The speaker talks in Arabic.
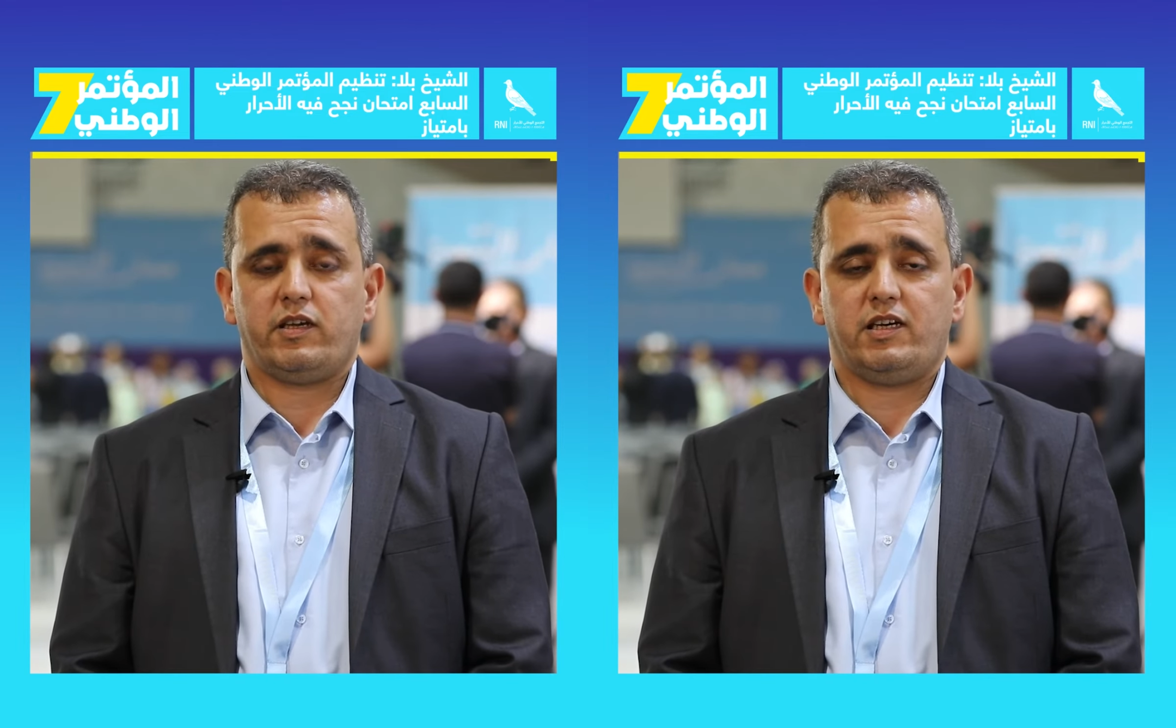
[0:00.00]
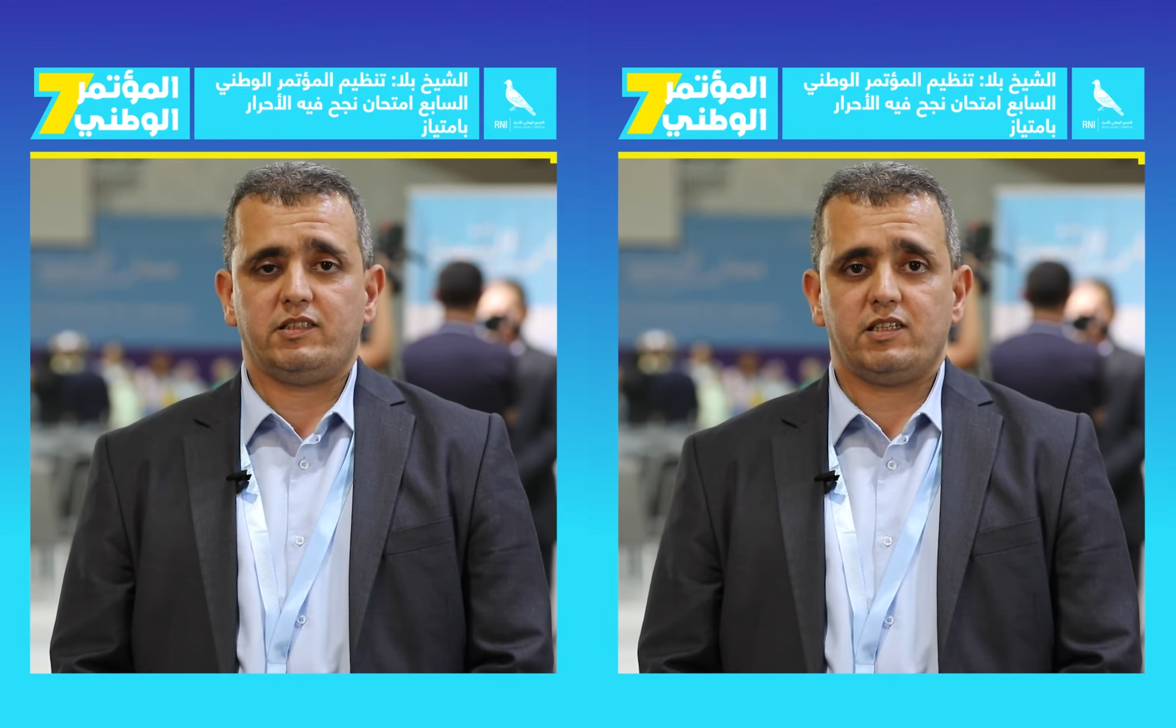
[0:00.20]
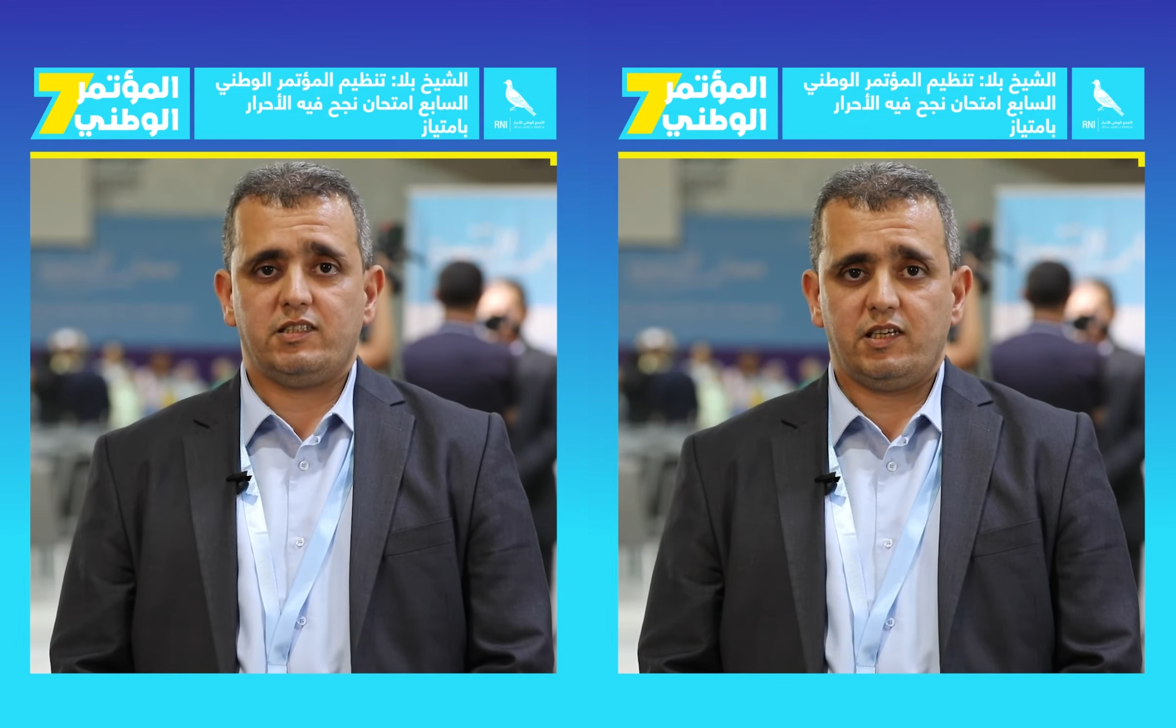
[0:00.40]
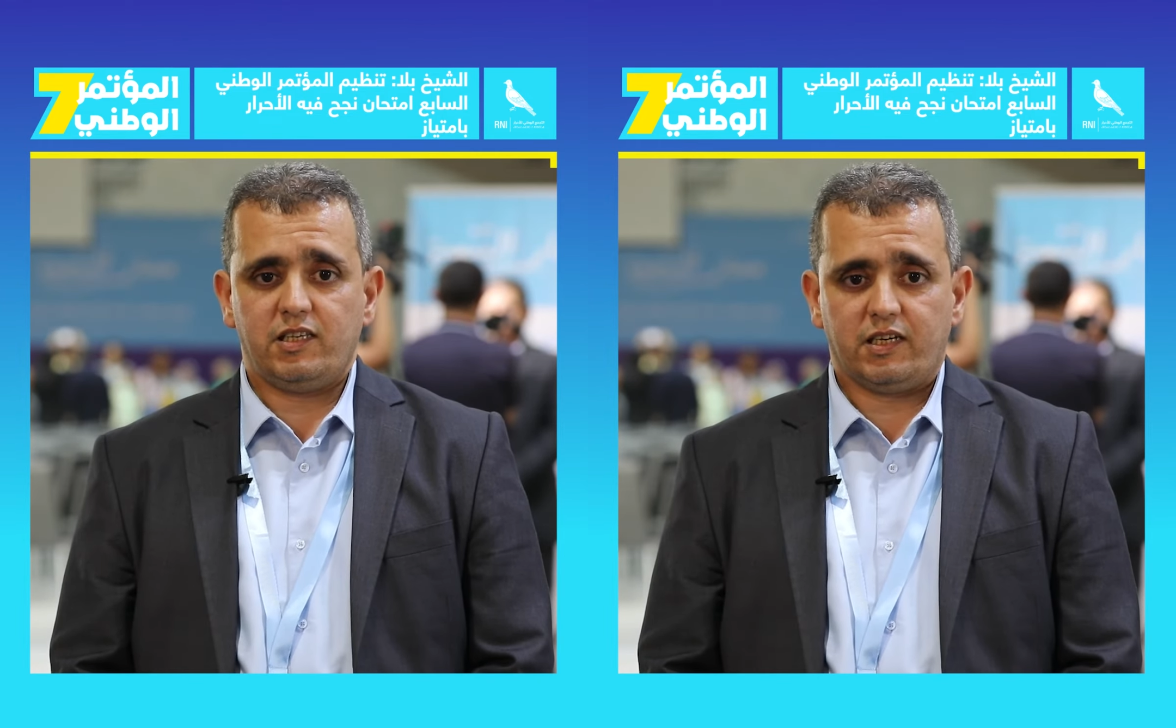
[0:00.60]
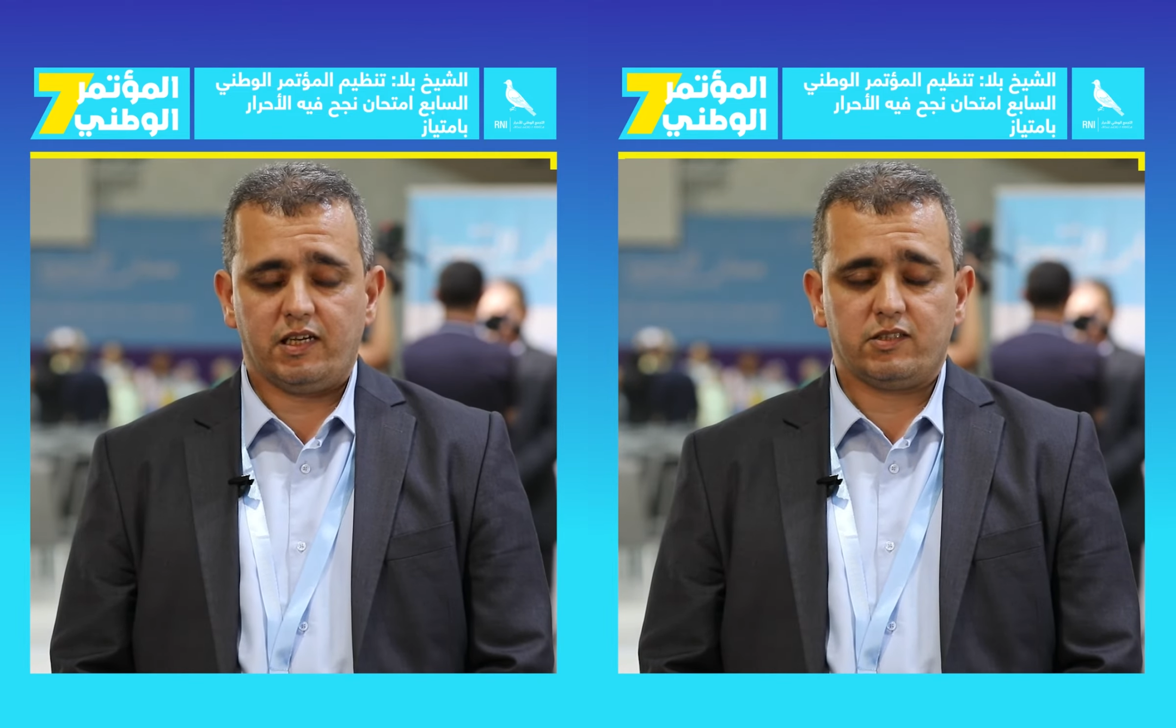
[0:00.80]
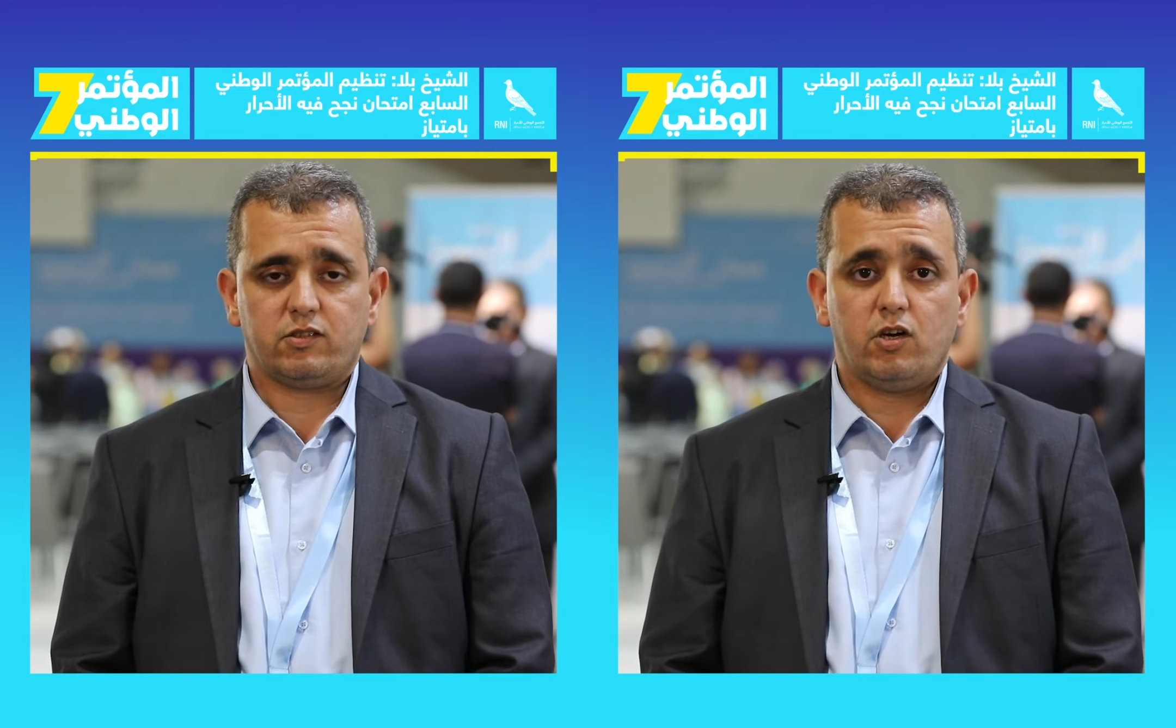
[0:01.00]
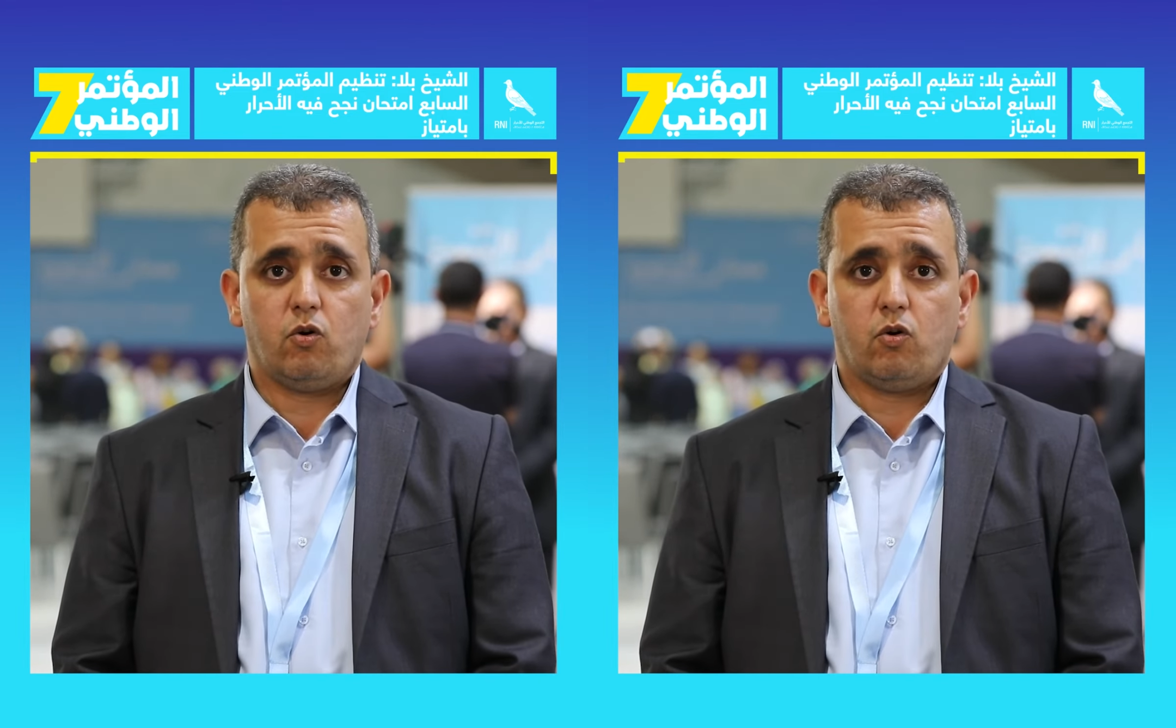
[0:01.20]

الاعداديه اللي كانت